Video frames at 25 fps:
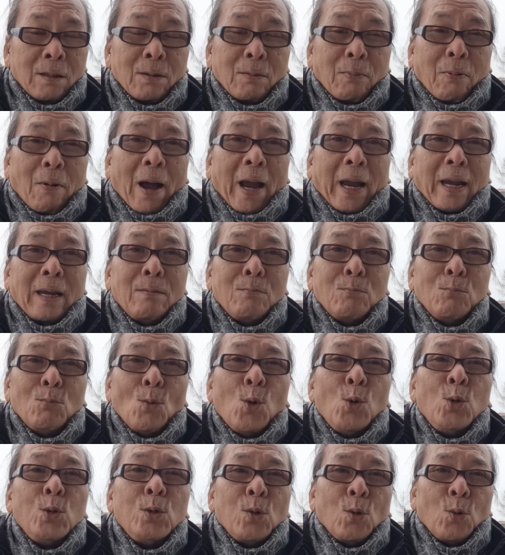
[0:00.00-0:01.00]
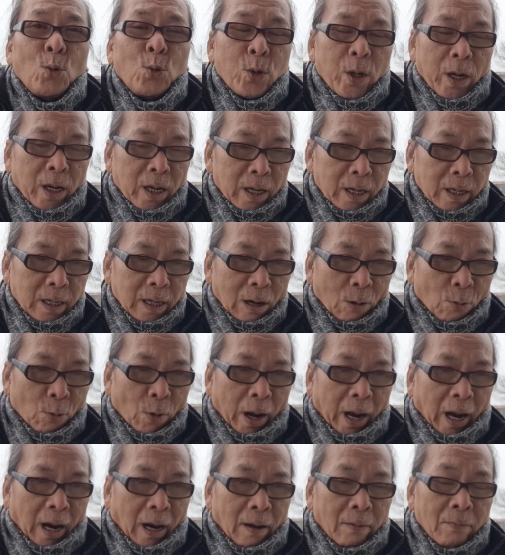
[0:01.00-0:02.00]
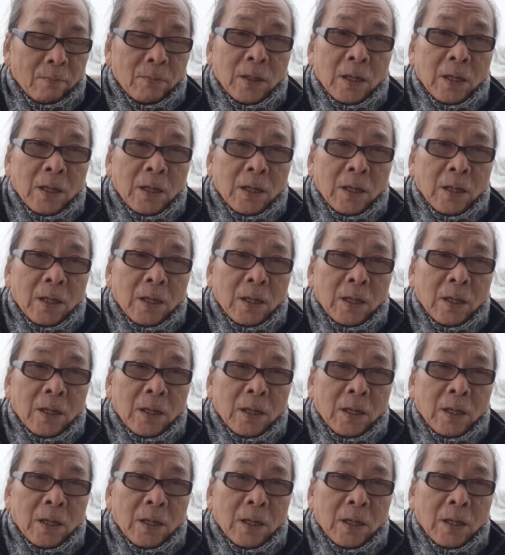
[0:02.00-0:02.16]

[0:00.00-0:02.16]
phải buông vũ khí đầu hàng